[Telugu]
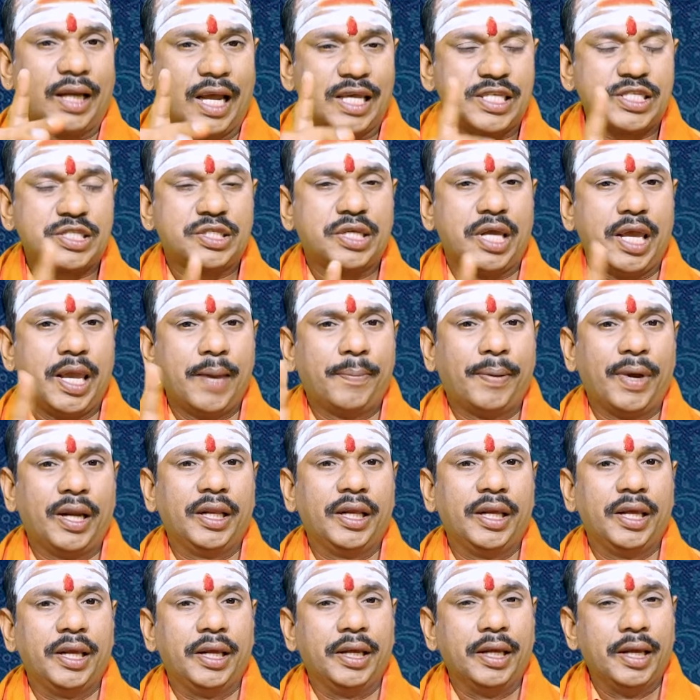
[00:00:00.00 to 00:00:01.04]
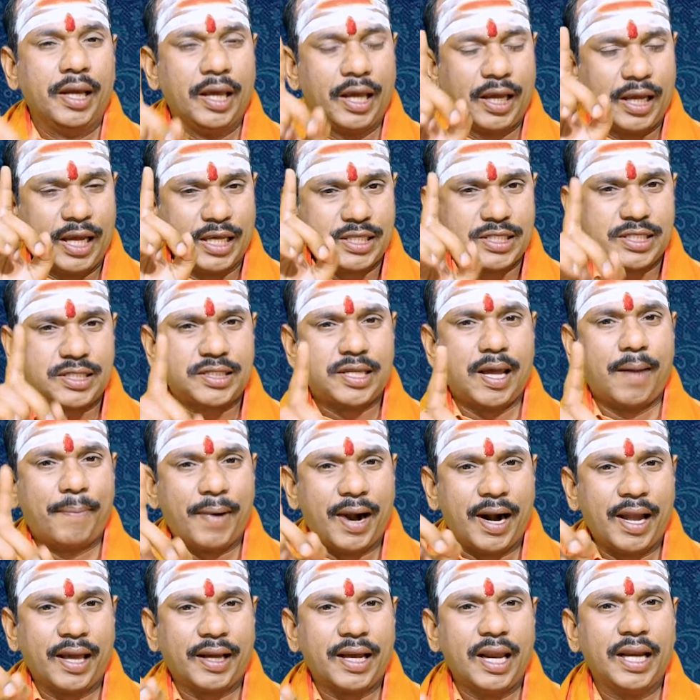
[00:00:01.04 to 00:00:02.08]
కష్టే పలి
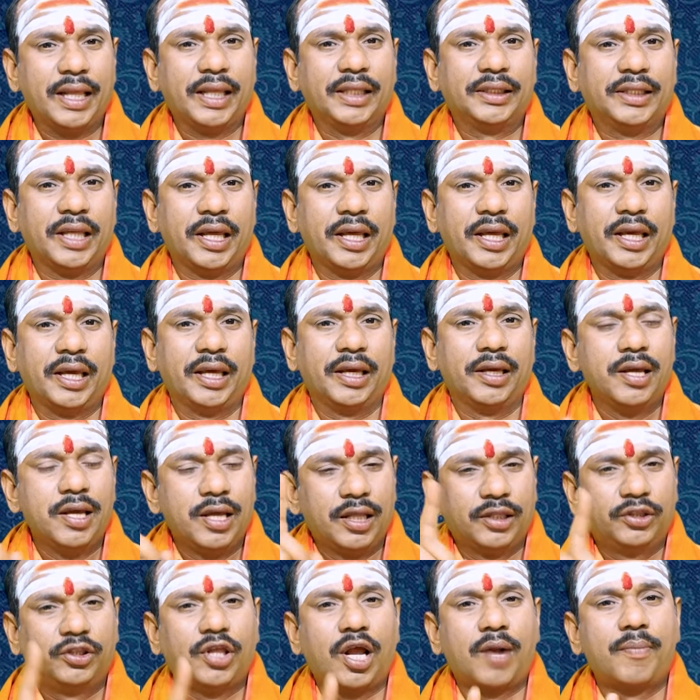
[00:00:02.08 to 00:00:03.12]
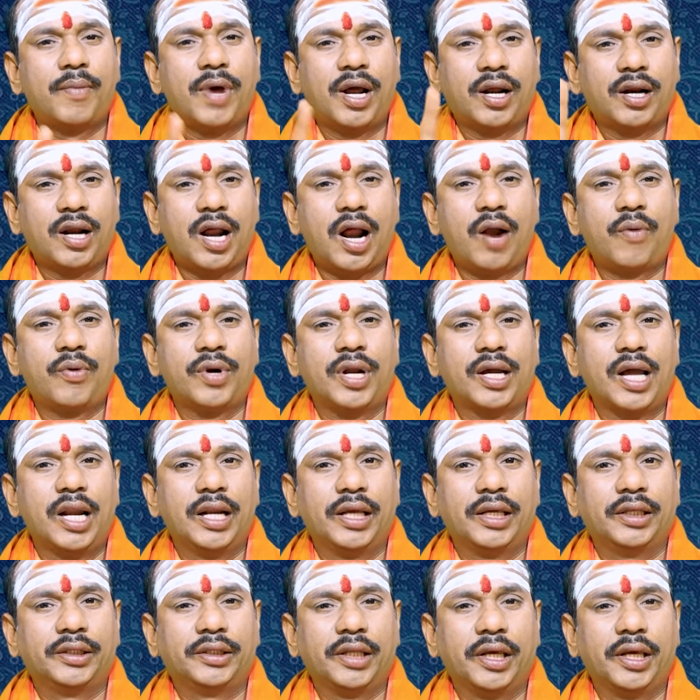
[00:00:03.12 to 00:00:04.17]
కష్టపడగలిగితే ధర్మంగా
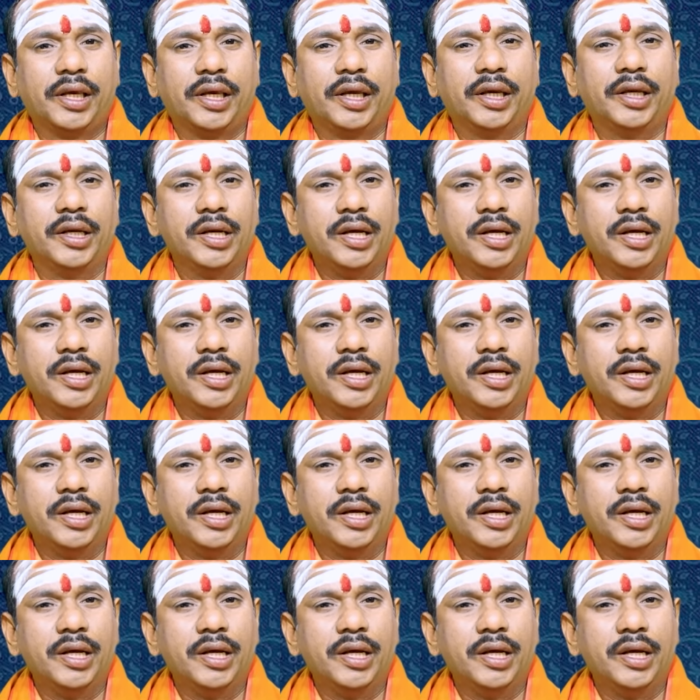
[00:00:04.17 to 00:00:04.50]
ఉండగలిగితే